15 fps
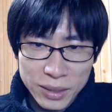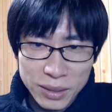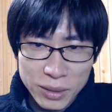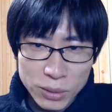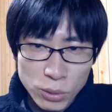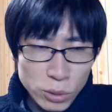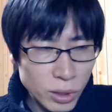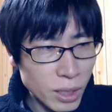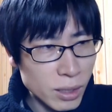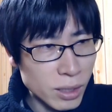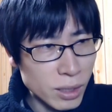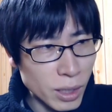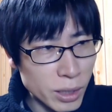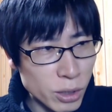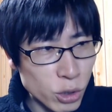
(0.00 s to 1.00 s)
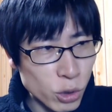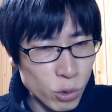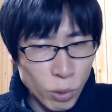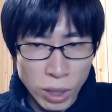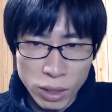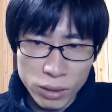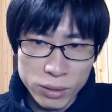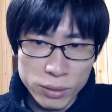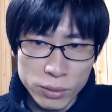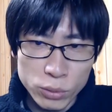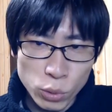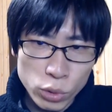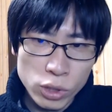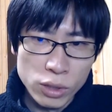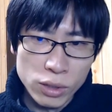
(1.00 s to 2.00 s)
そして GHQ は、
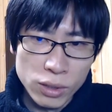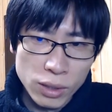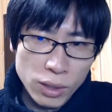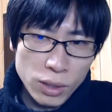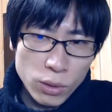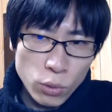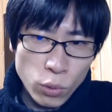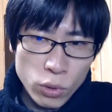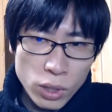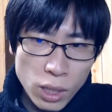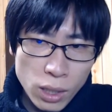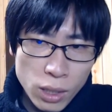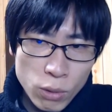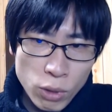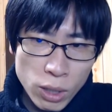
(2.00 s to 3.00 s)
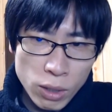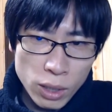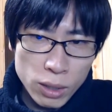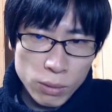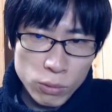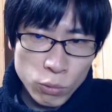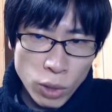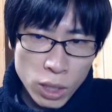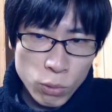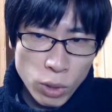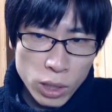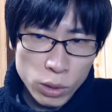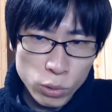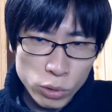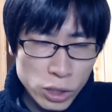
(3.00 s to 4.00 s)
よし、これからは我々
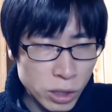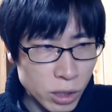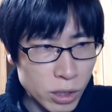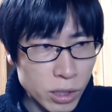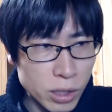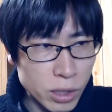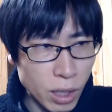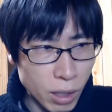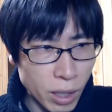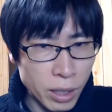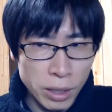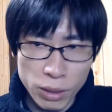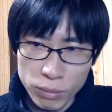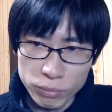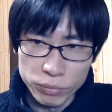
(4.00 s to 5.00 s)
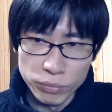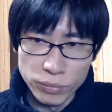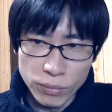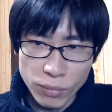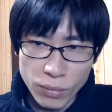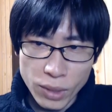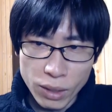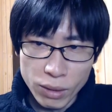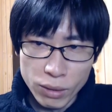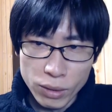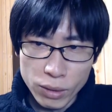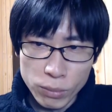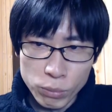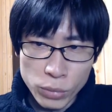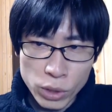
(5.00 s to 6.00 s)
の意思に従え。
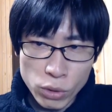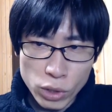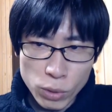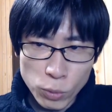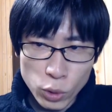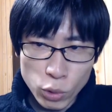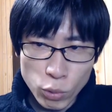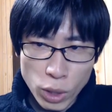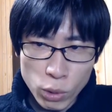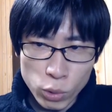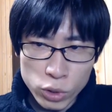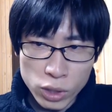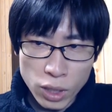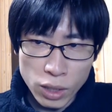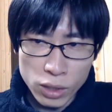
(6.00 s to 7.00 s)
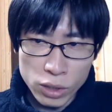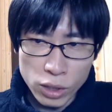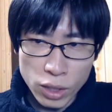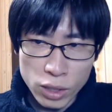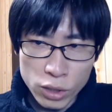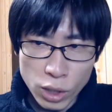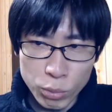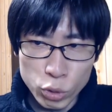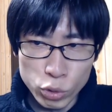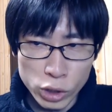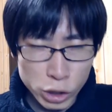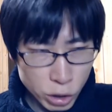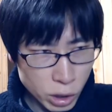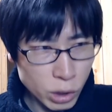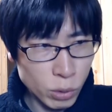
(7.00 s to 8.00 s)
貢ぎ物はこちらが指定した分
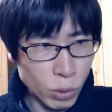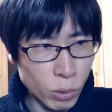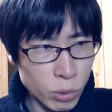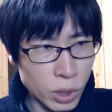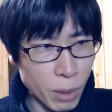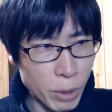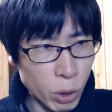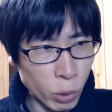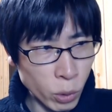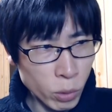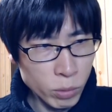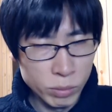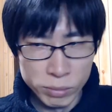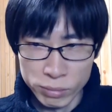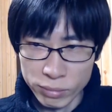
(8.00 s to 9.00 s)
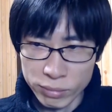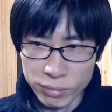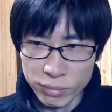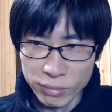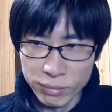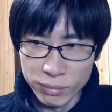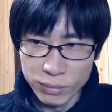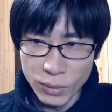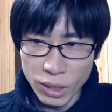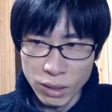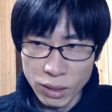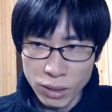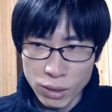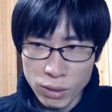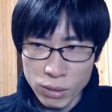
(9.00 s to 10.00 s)
きっちりと納めろよ。
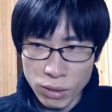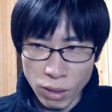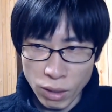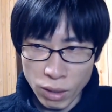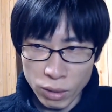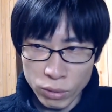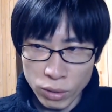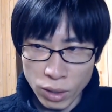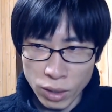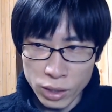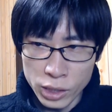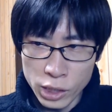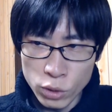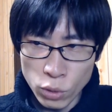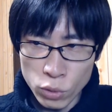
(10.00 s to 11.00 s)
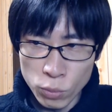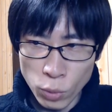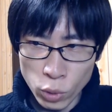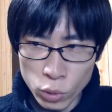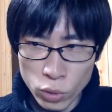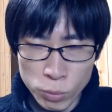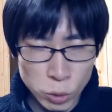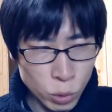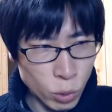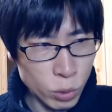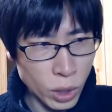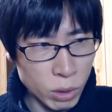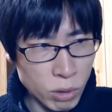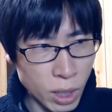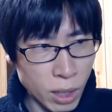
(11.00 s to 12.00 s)
逆らったら一族もろともどう
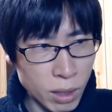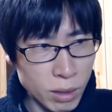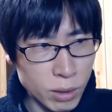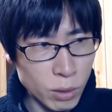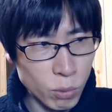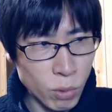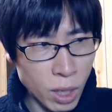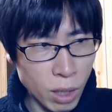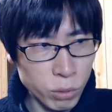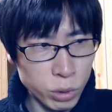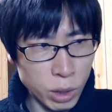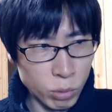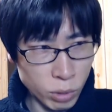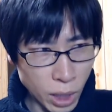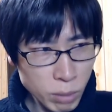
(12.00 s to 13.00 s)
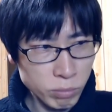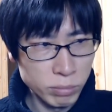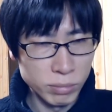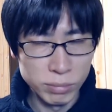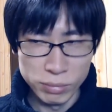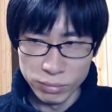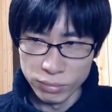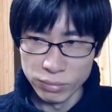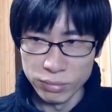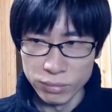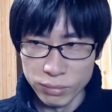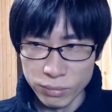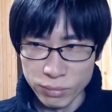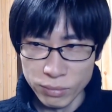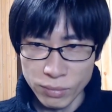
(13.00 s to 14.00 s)
なるか分かってるな。
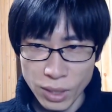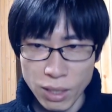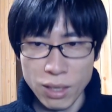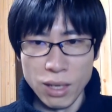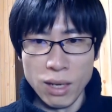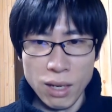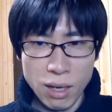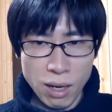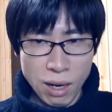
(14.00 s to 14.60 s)
は